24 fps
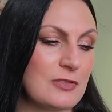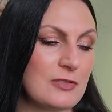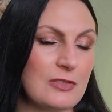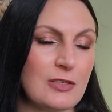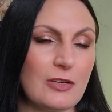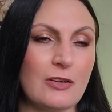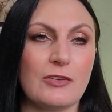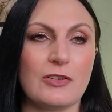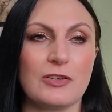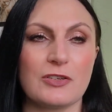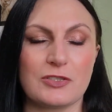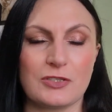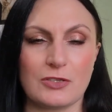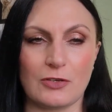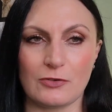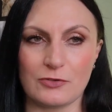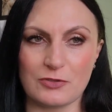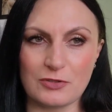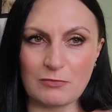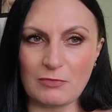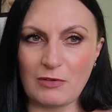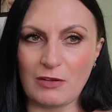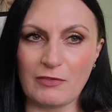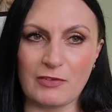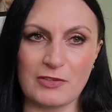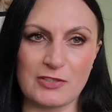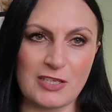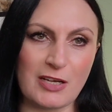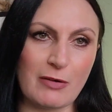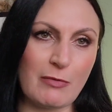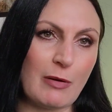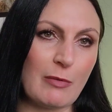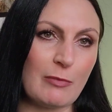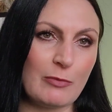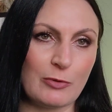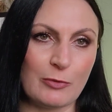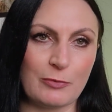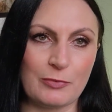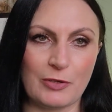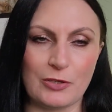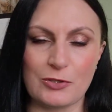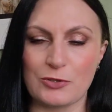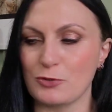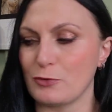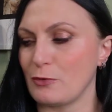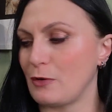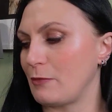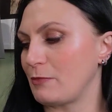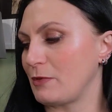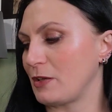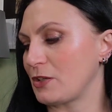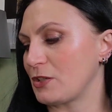czego jeszcze o czym nie wiedziałam lub nie czułam.